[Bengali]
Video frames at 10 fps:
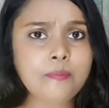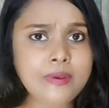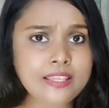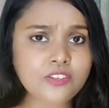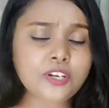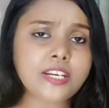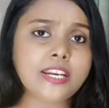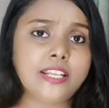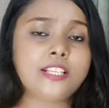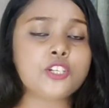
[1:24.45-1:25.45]

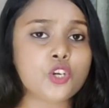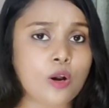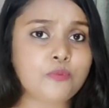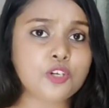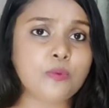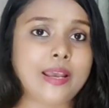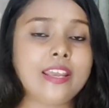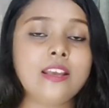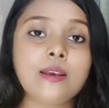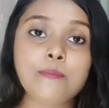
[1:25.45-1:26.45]
মিথ্রিডেটিস সব সবসময়
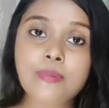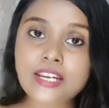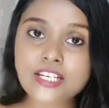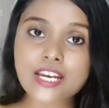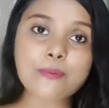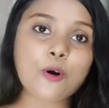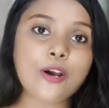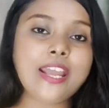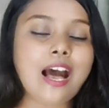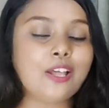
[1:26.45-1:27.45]
বিষের
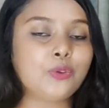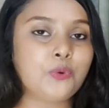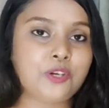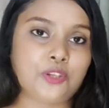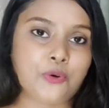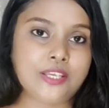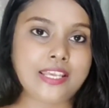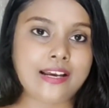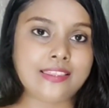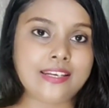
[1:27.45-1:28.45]
ভয়ে আতঙ্কিত হয়ে
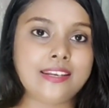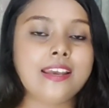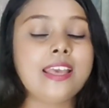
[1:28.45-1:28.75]
থাকতেন